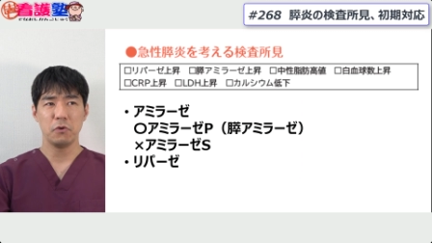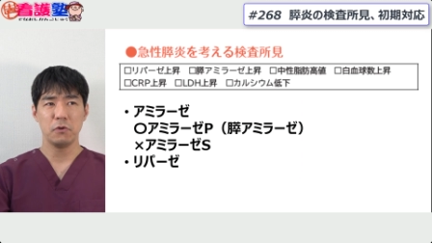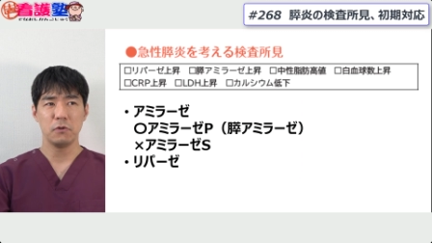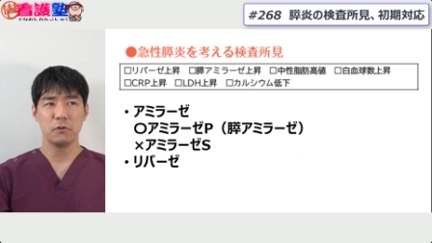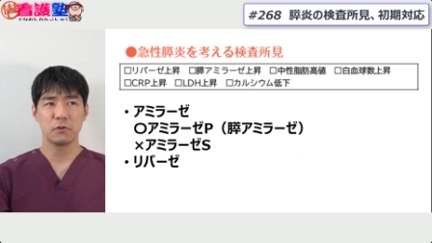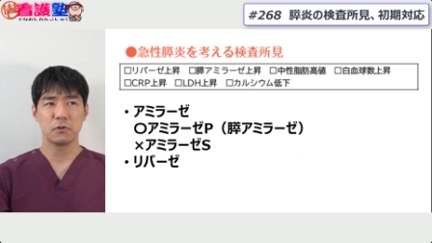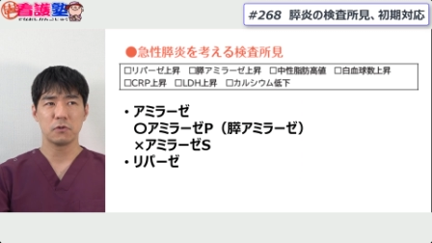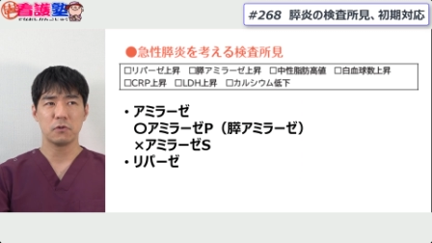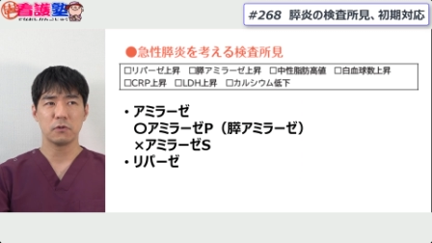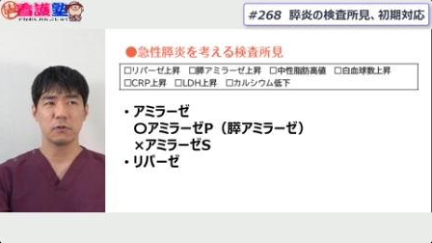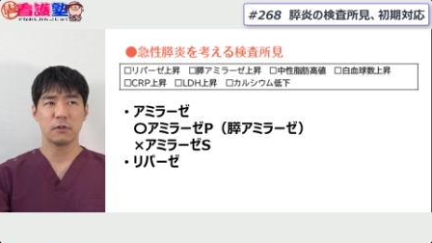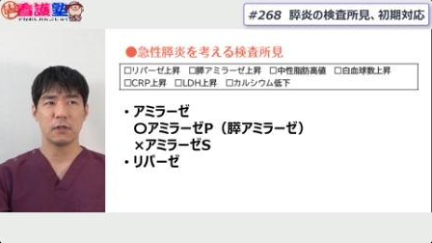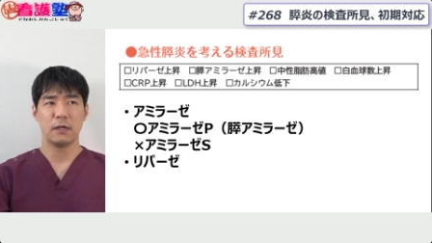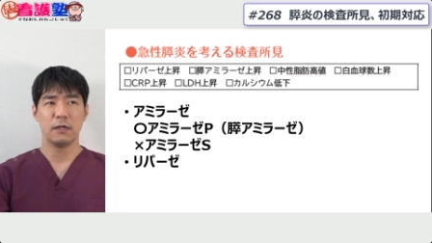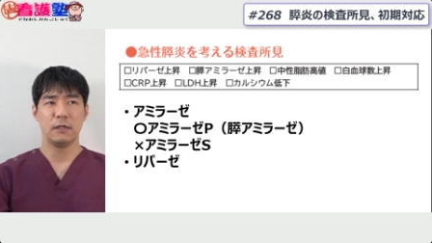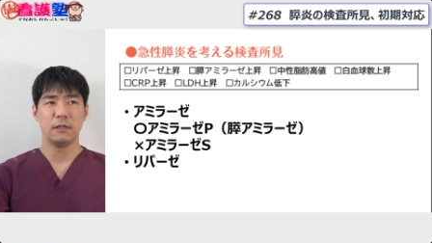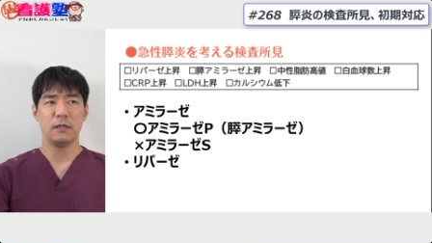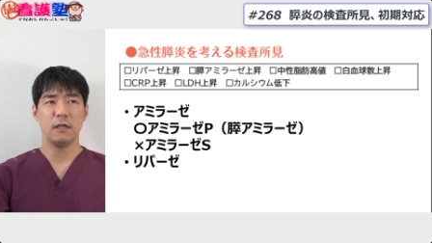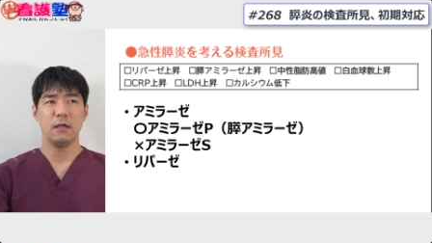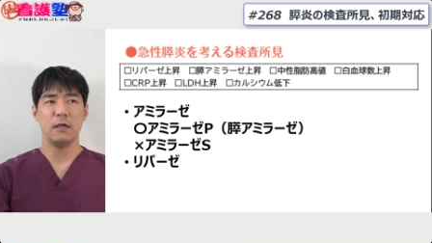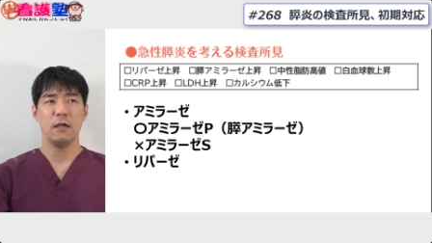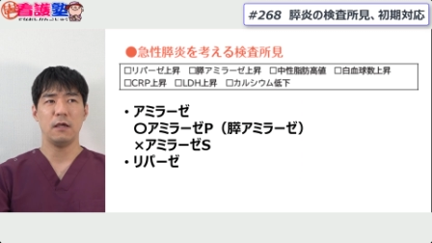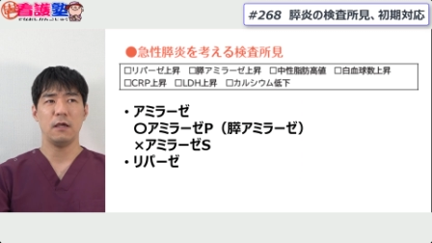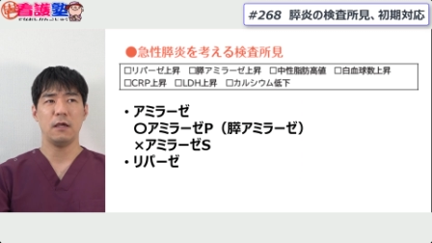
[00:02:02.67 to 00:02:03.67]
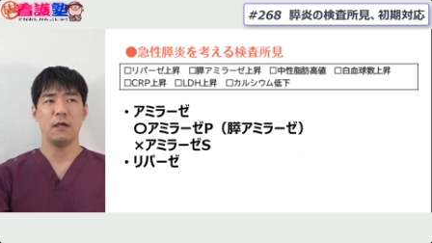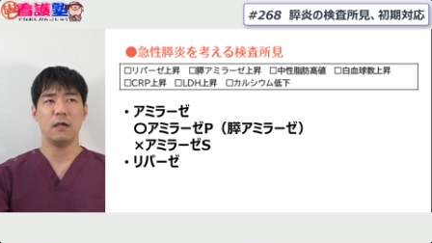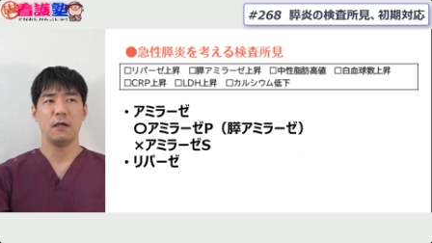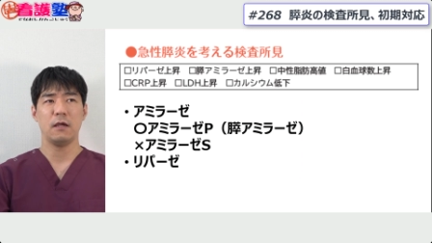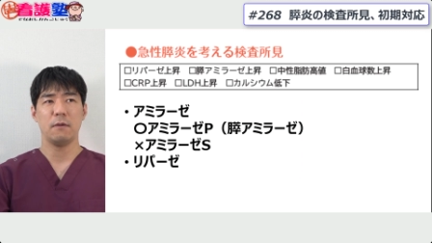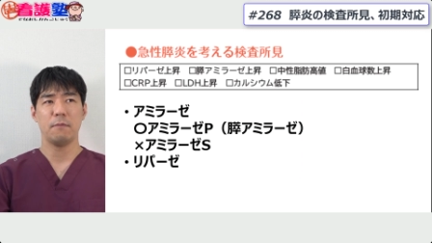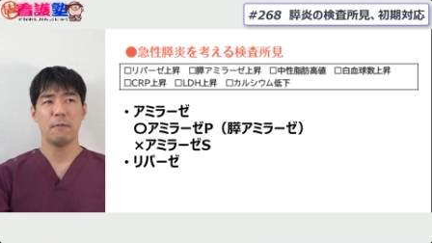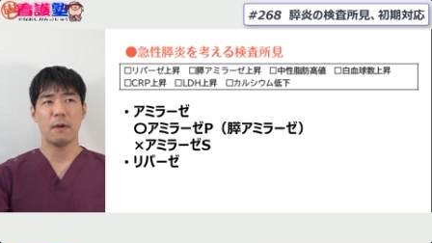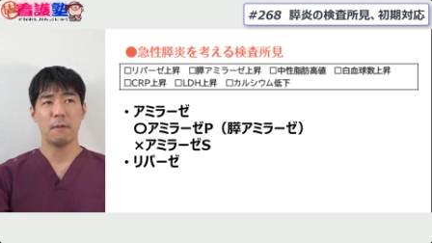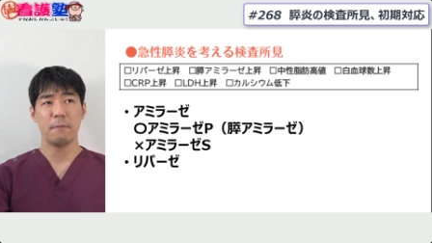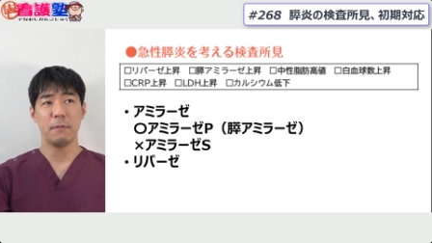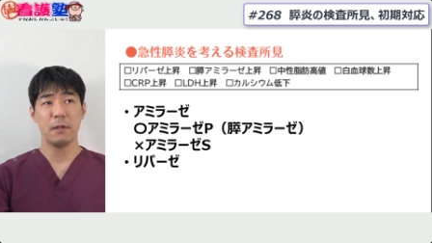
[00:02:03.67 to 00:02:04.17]
いう状態
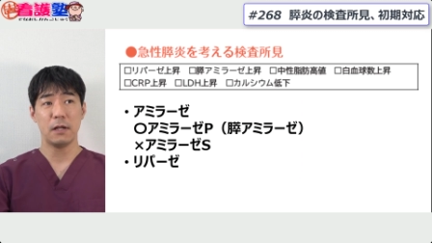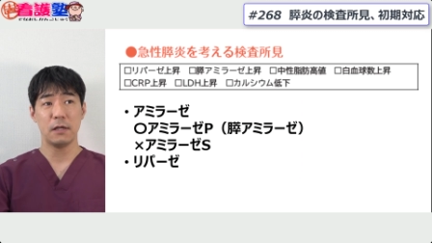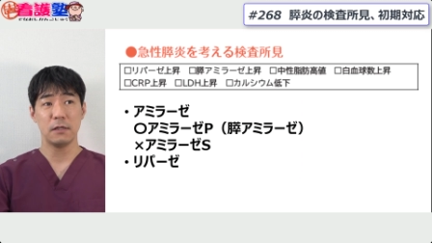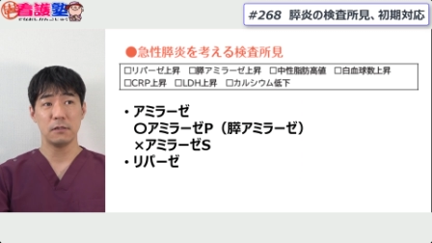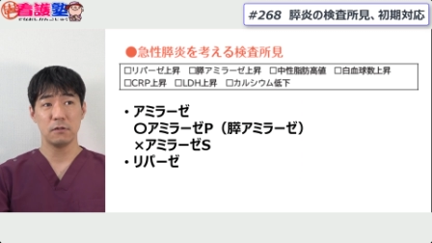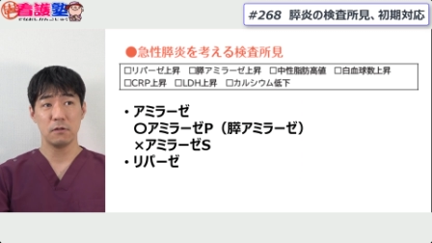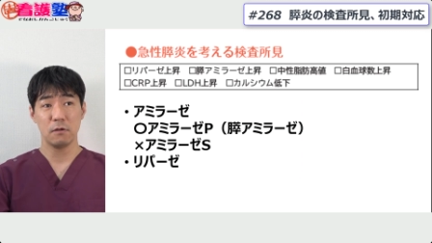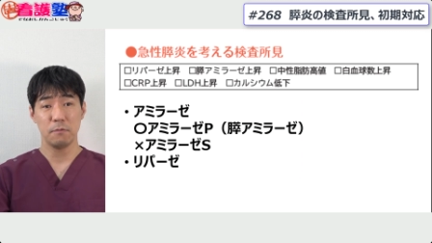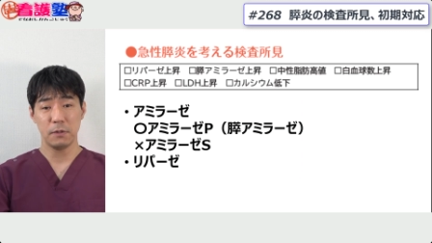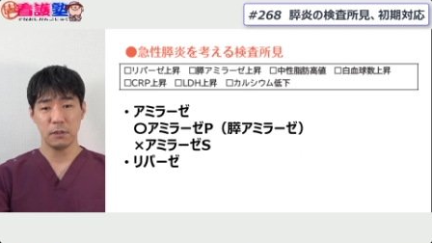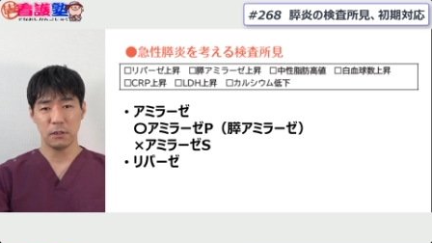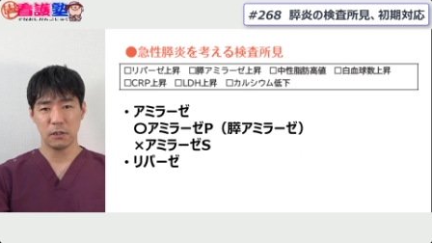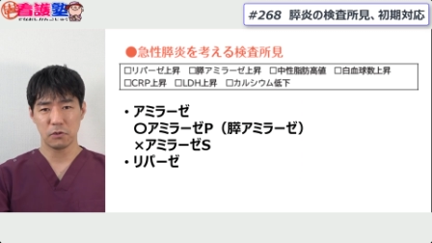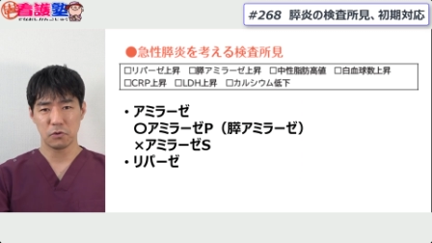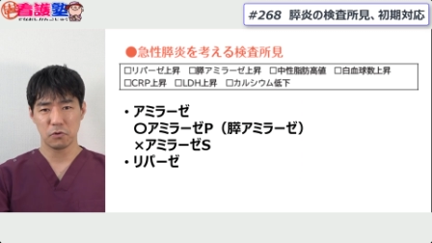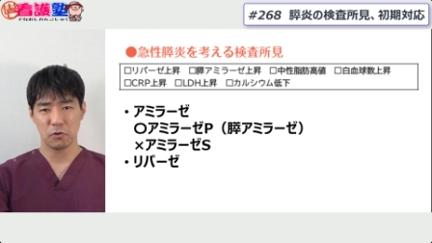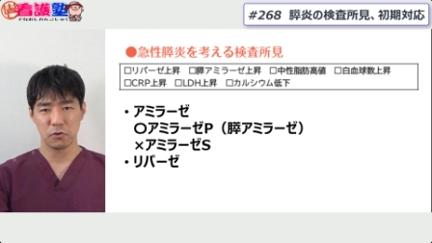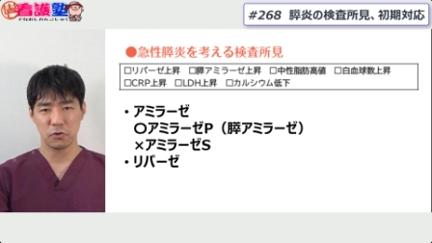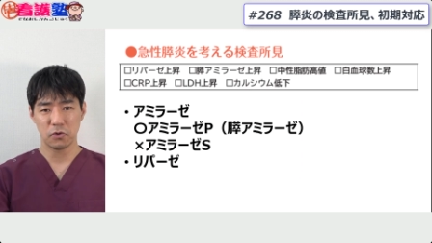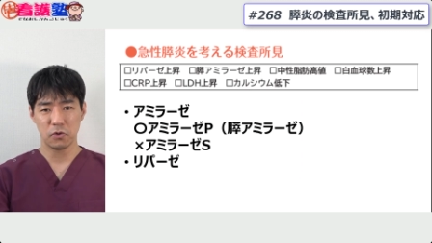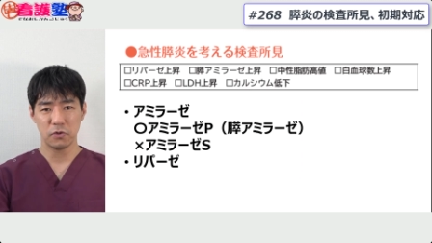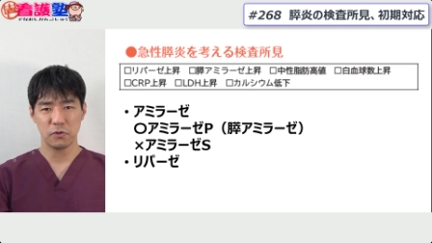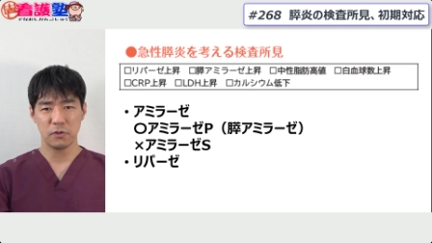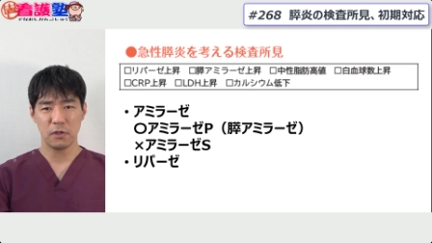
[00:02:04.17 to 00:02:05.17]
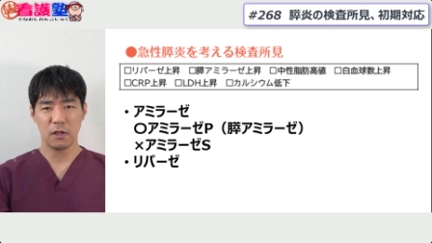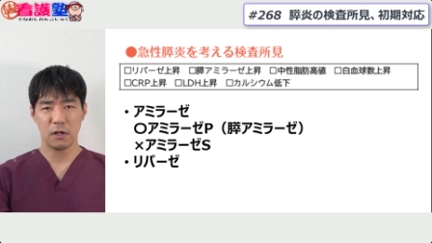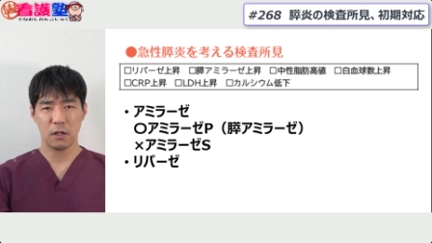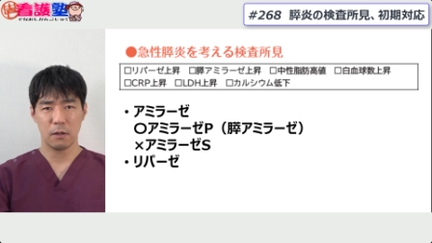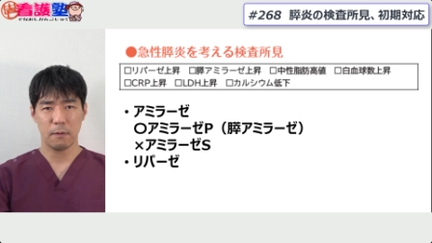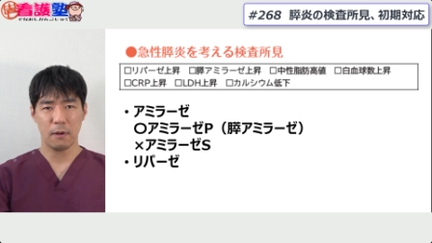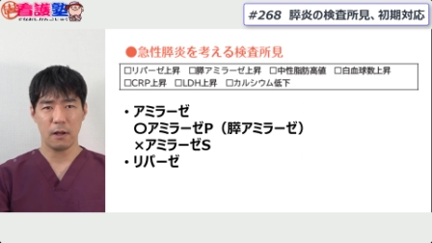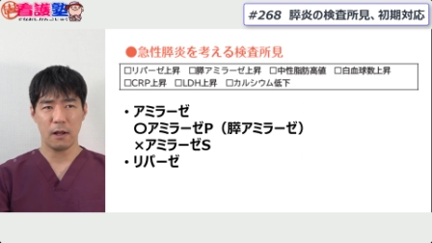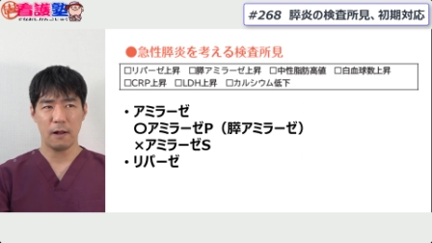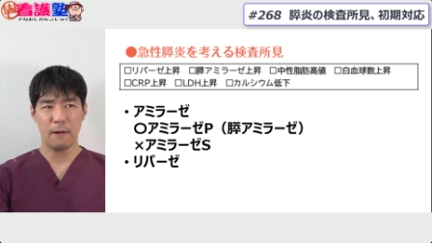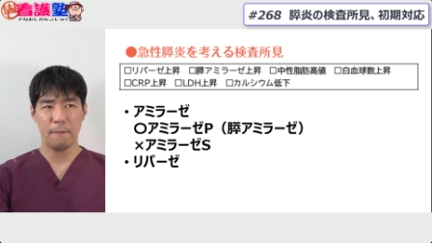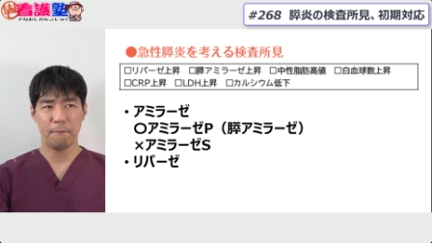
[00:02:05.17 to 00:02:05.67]
で、まあ、ミラーズを見て上昇していれ
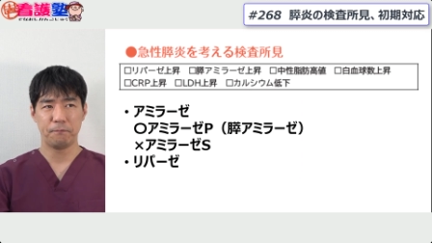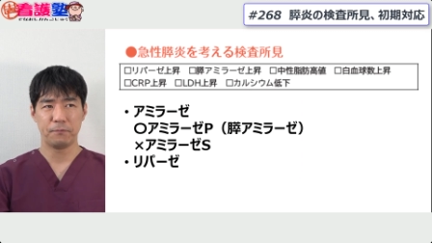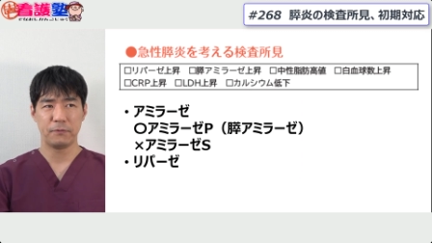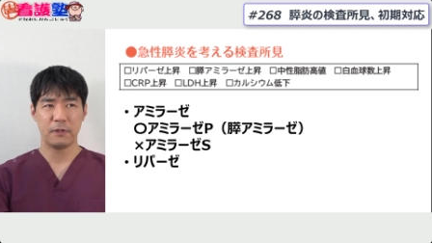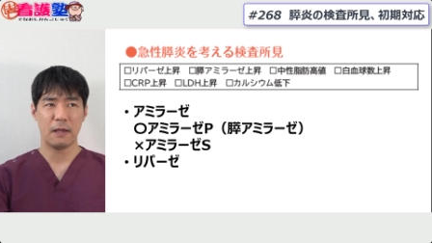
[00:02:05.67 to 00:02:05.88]
ば、